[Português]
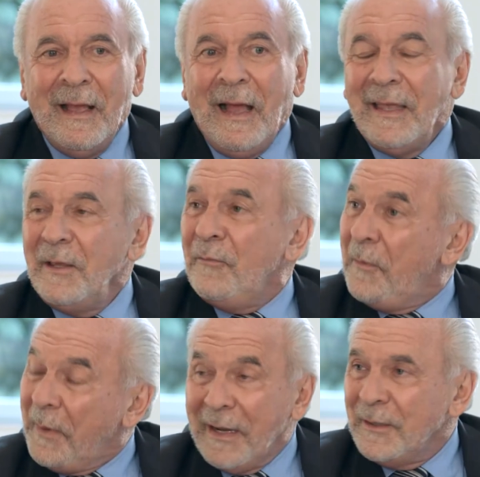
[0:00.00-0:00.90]
Aí eu fui
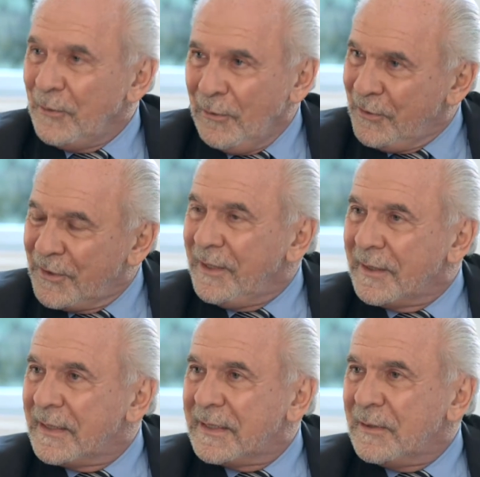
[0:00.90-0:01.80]
para cardiologia,
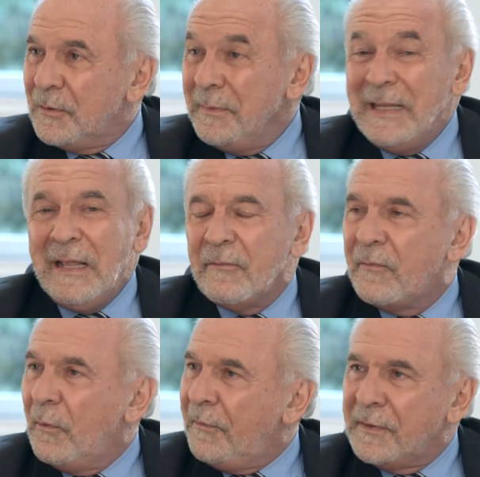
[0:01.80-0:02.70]
quer dizer, isso me
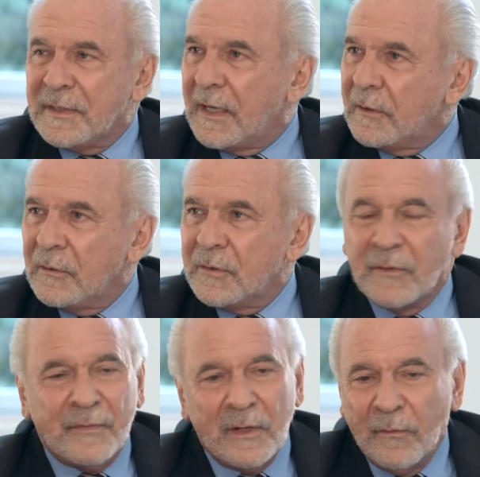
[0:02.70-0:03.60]
levou a fazer cardiologia. Eu
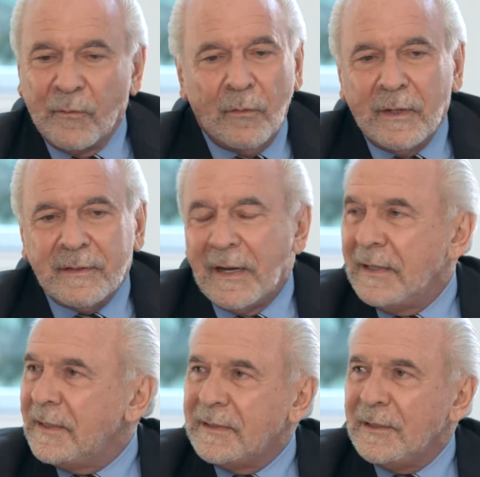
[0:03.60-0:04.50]
falei, eu vou
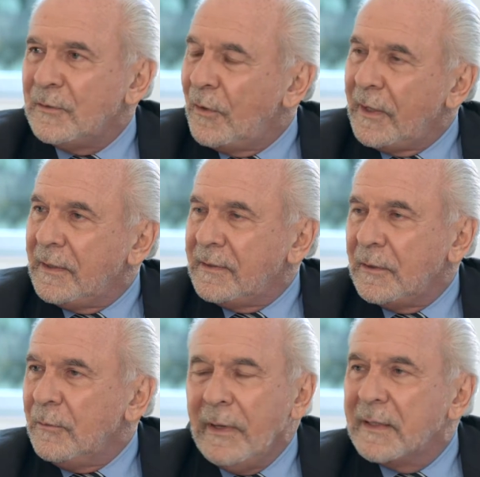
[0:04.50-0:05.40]
atrás dessa história dessa
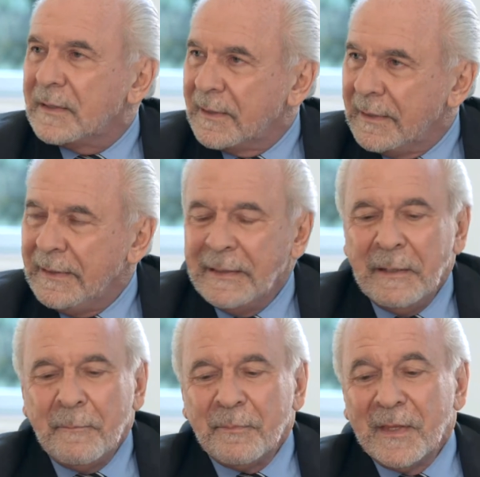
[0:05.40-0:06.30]
doença, né? Hum.
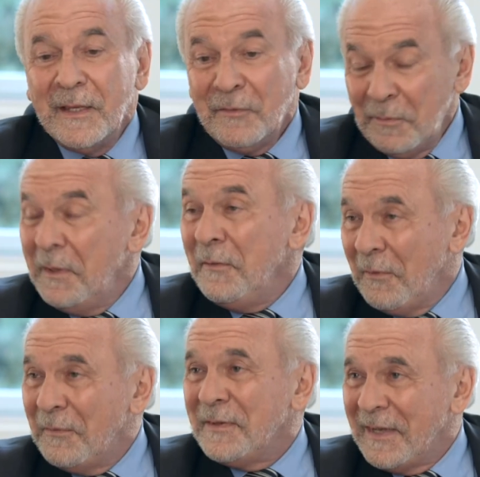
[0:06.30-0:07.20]
Isso me levou
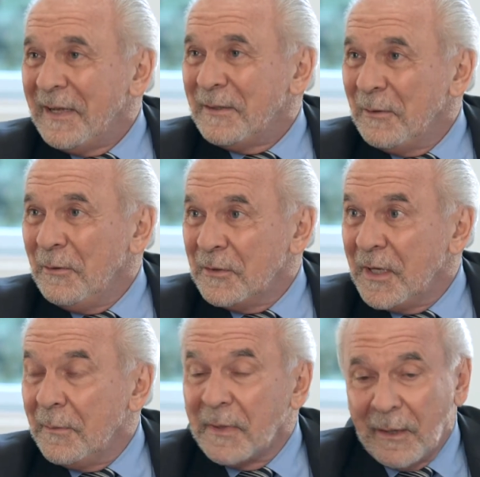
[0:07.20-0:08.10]
a fazer a
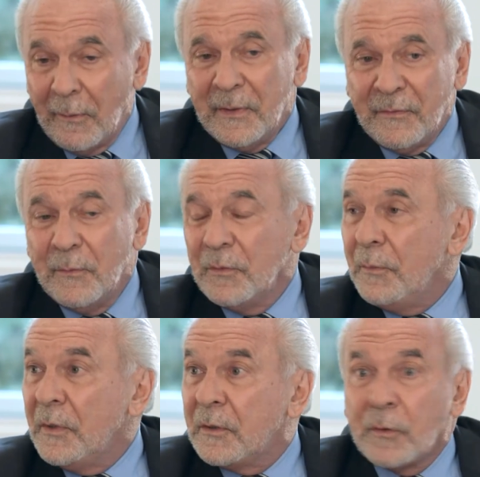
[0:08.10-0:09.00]
cardiologia, realmente foi muito
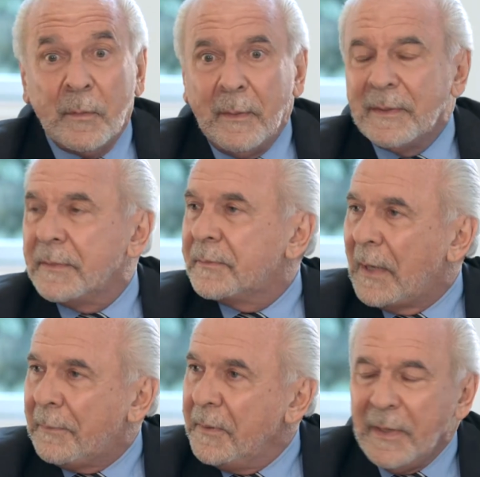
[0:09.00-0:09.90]
importante. Tomei uma,
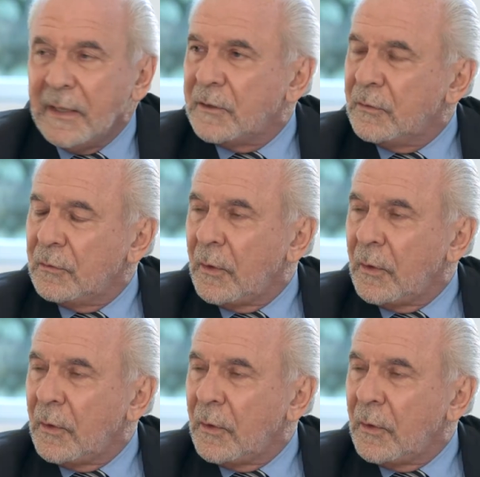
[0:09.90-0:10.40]
a primeira atitude que eu